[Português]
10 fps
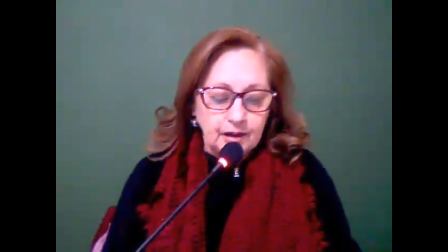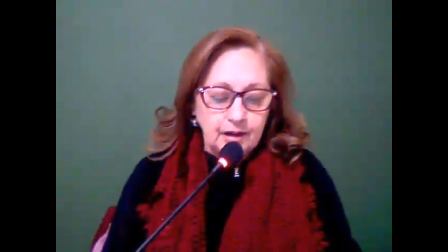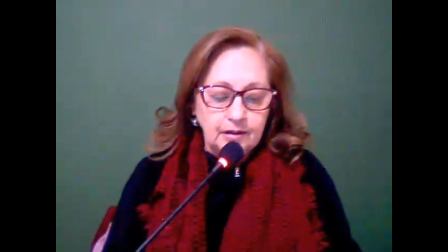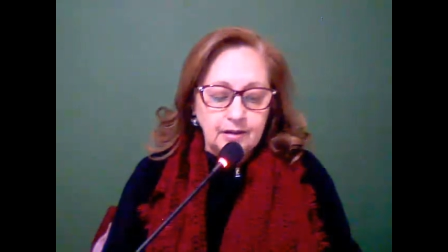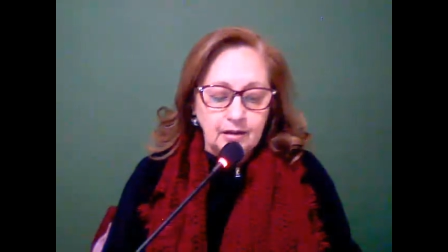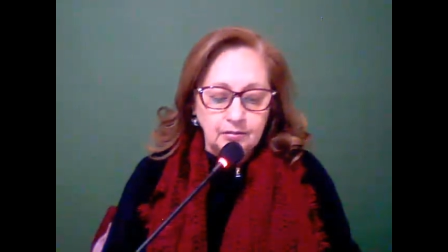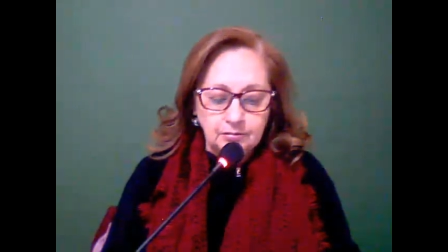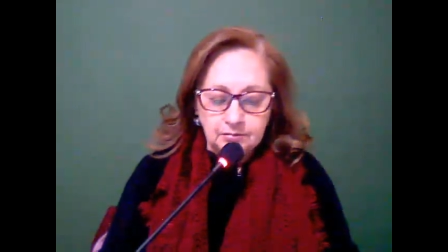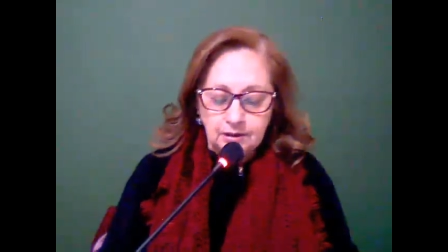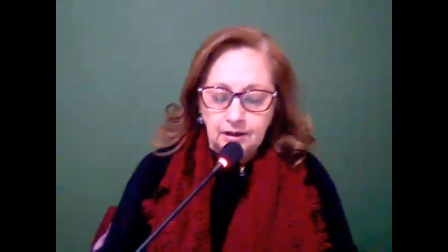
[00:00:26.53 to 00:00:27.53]

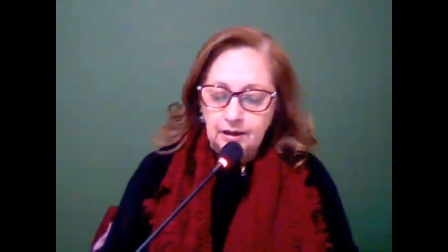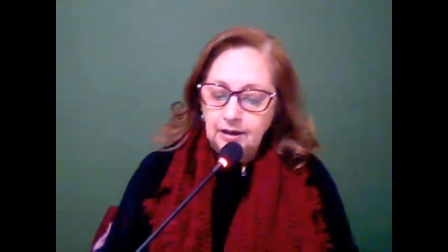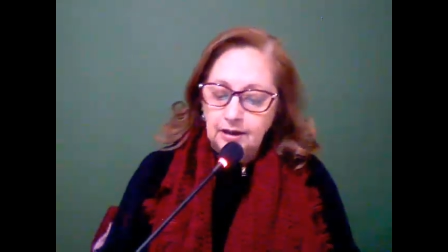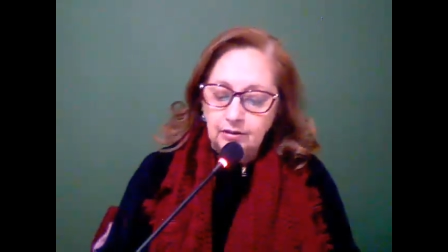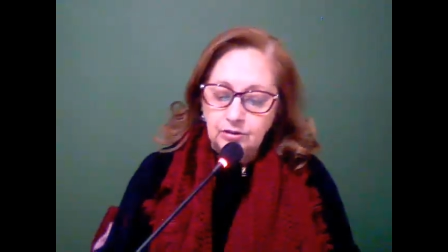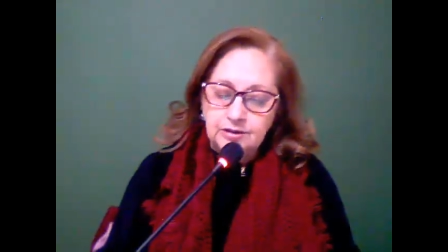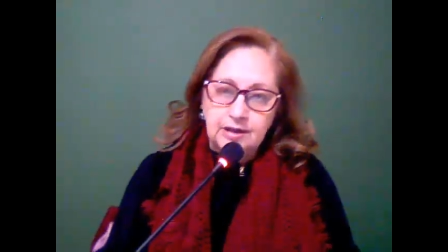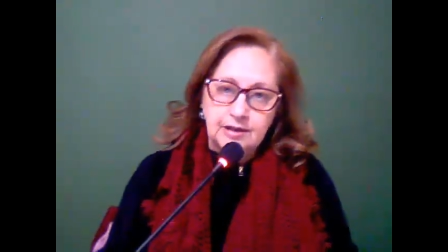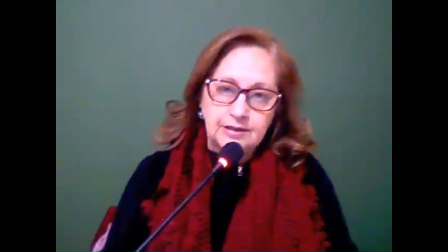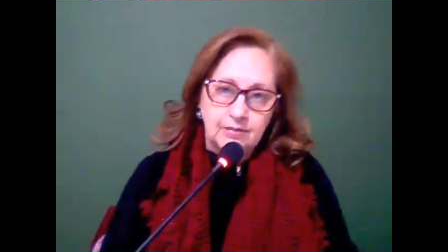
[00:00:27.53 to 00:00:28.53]
então, é, eu
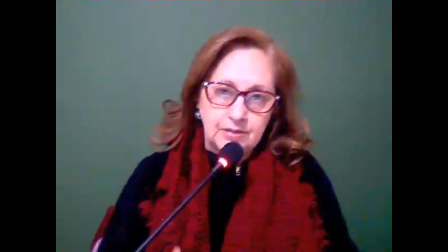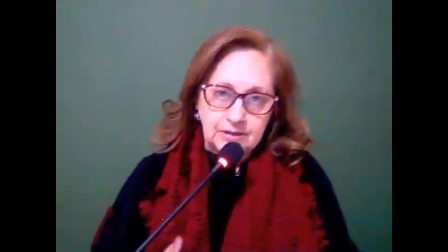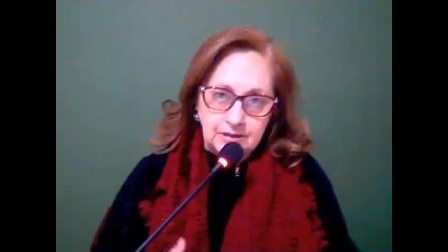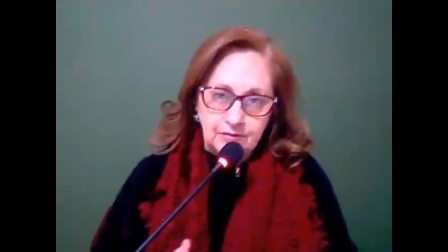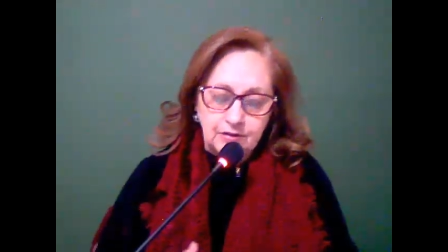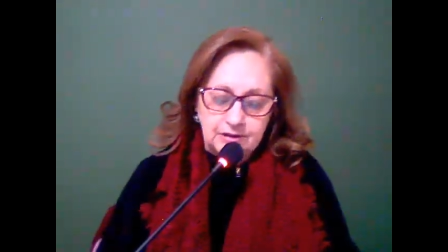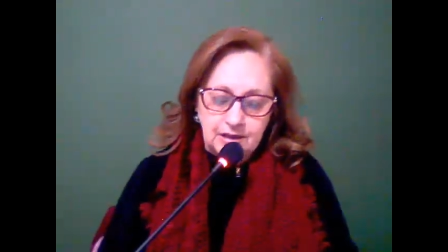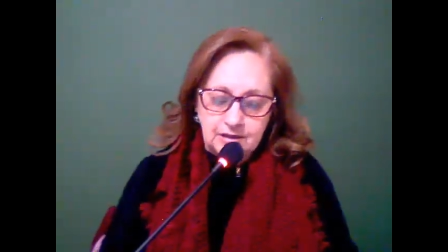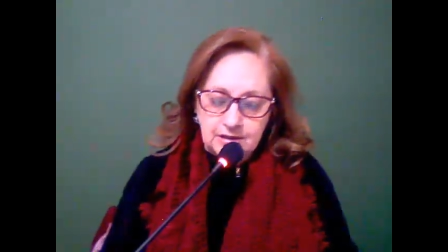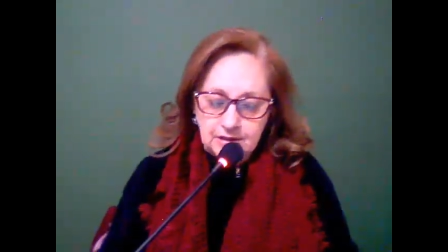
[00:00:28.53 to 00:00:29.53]
gostaria de saber se
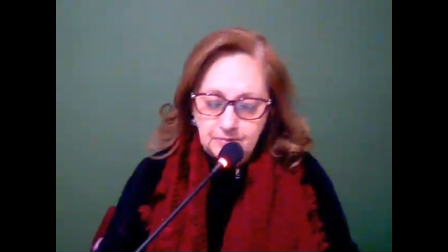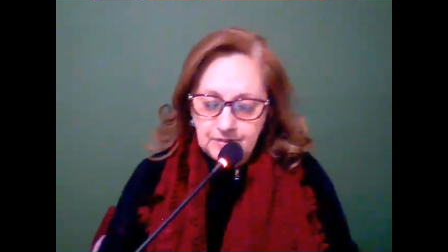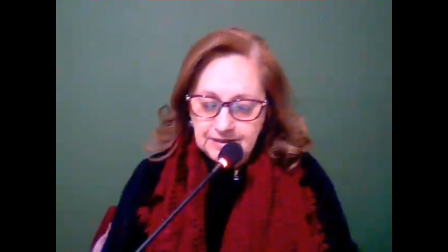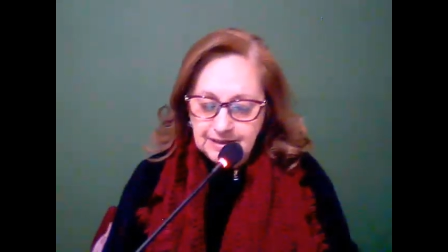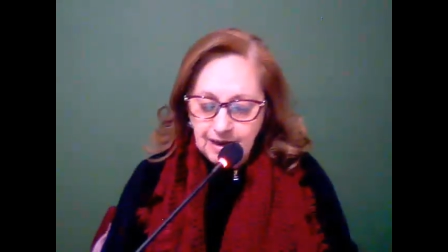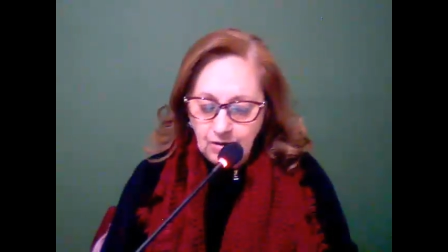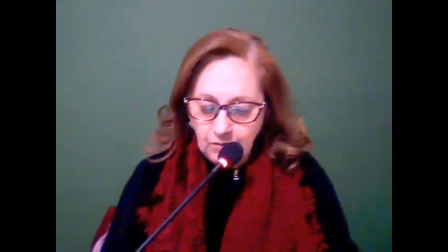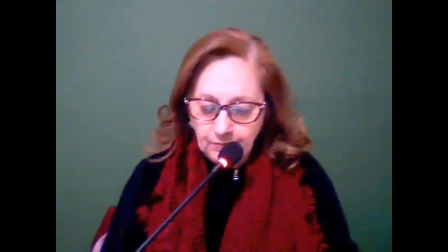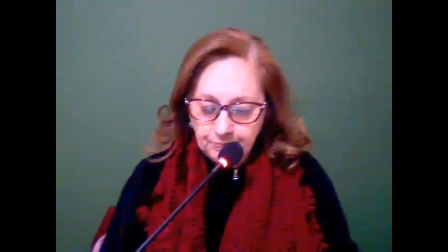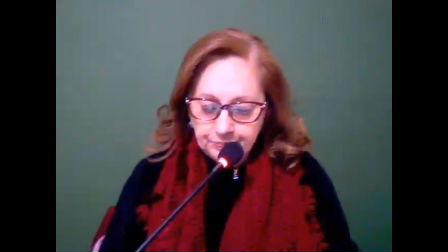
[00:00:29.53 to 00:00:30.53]
vocês, em
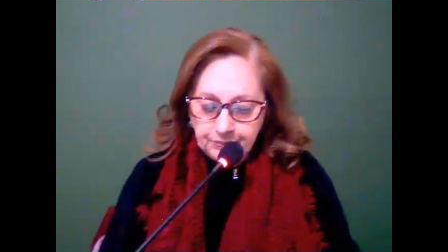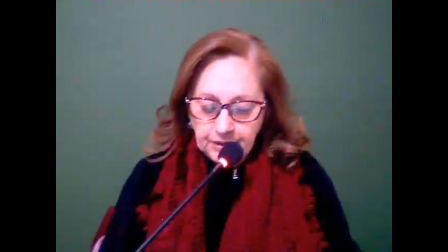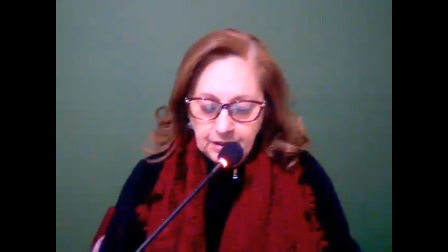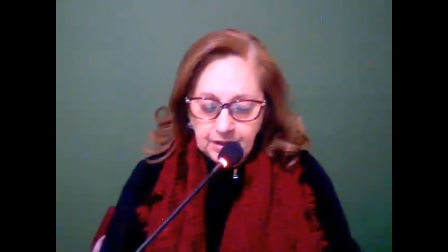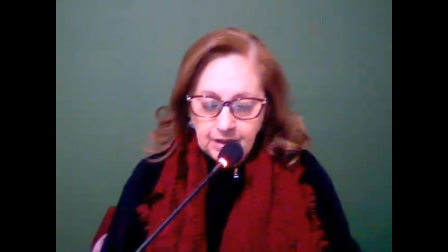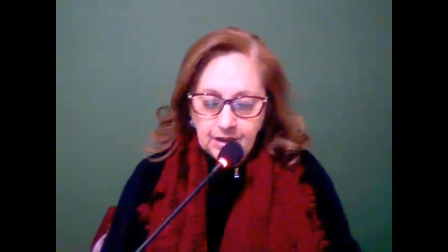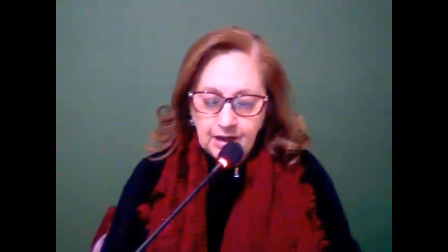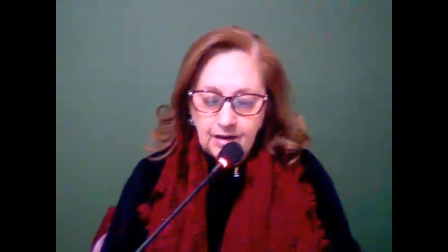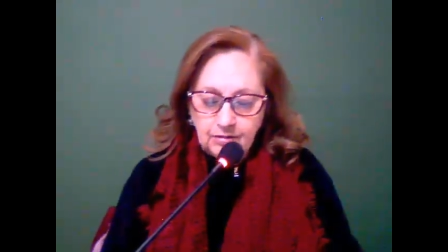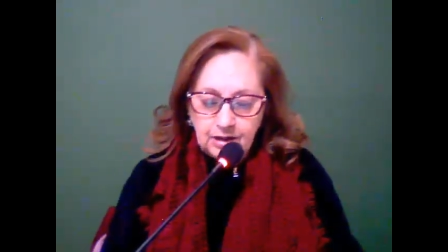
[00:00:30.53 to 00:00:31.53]
especial, que
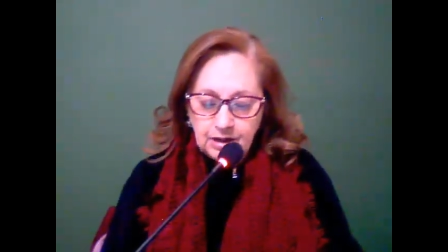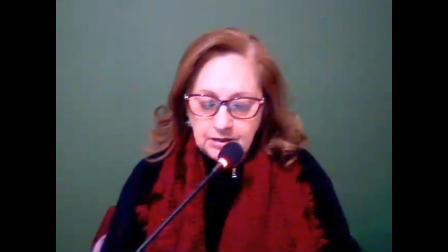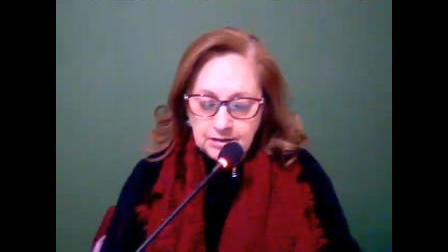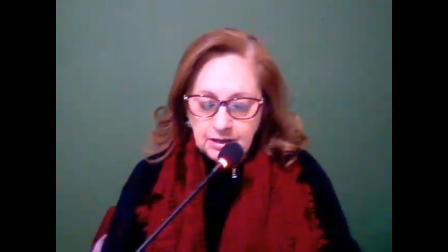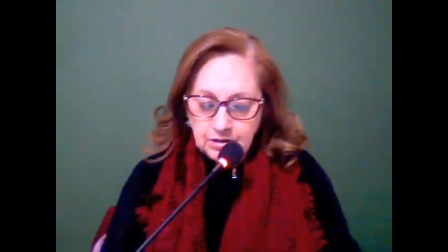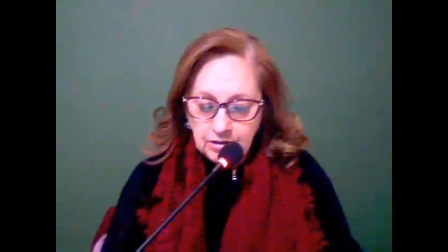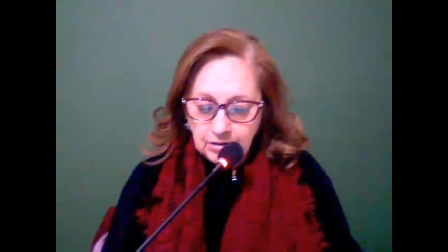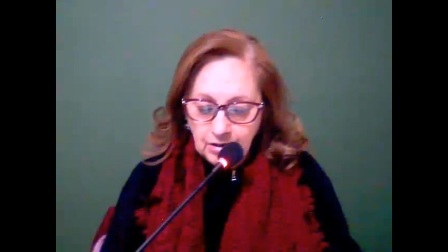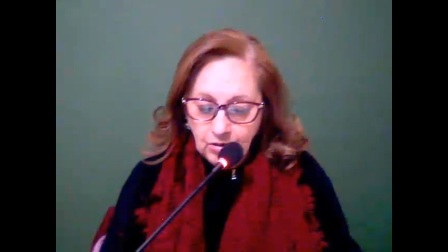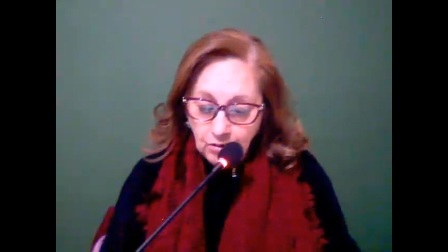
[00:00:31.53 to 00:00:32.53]
quero crer estejam.
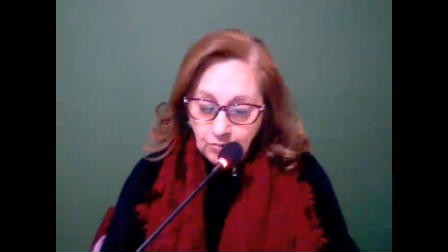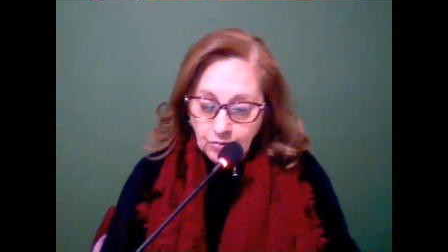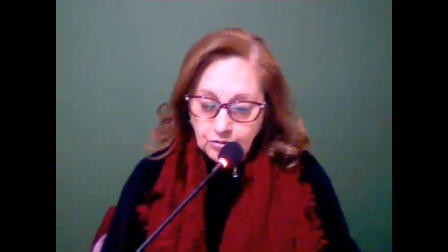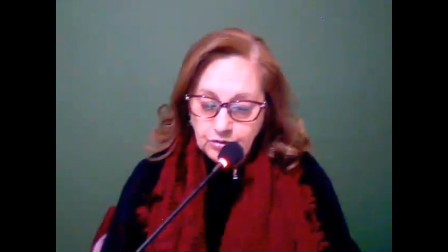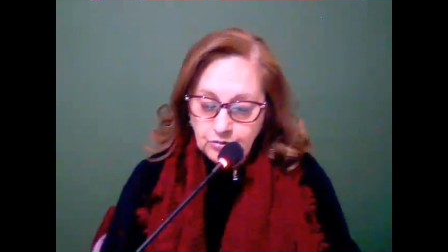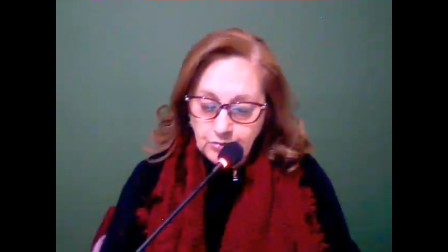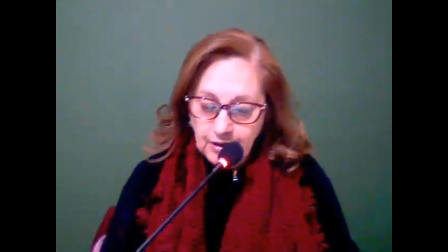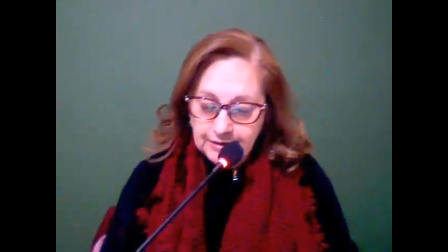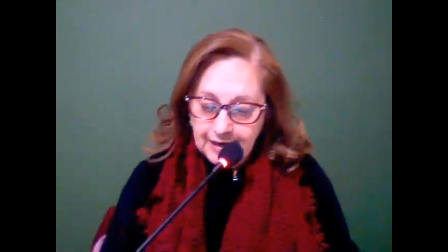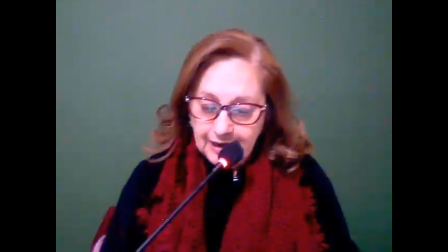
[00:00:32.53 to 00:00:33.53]
O Múcios,
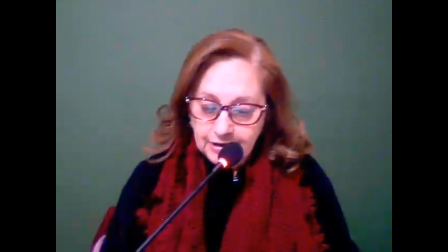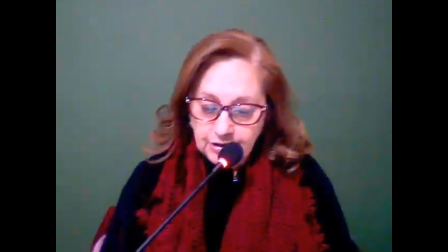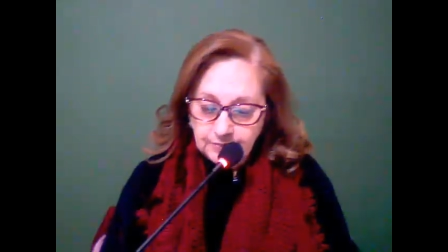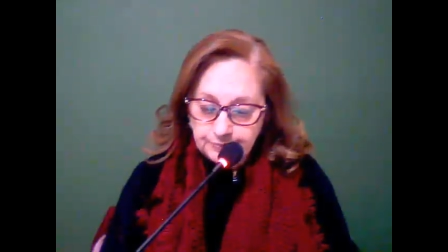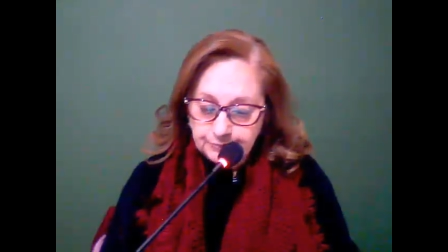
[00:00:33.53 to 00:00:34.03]
boa tarde.